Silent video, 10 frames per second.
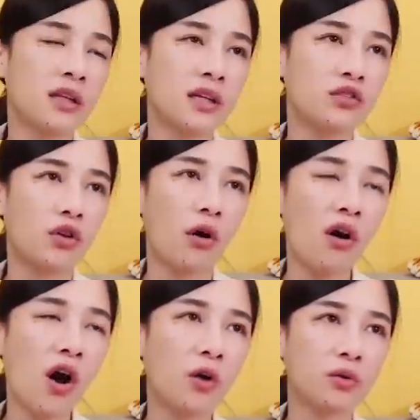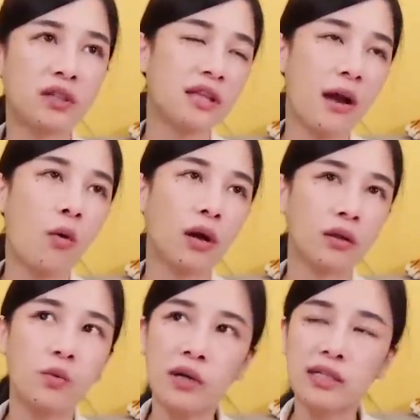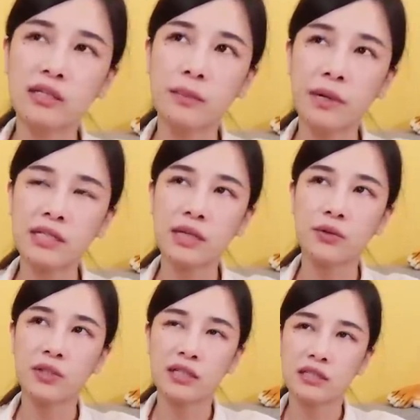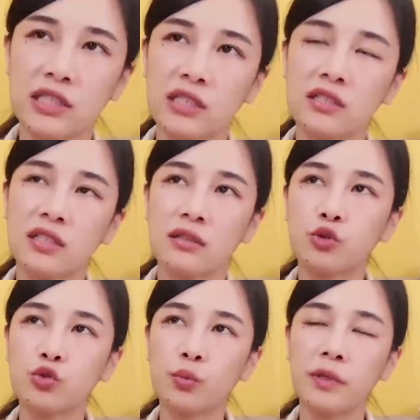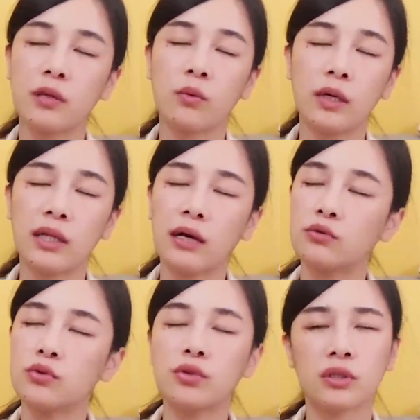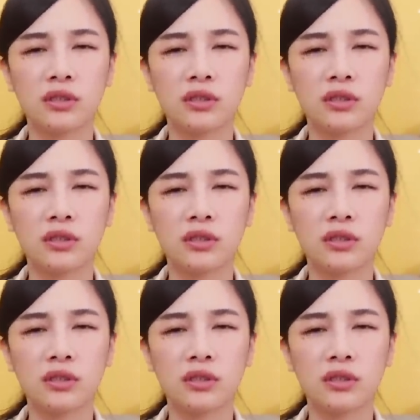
那个浓厚的蛋黄的味道，再配上有点咸咸酥饼的味道，你就觉得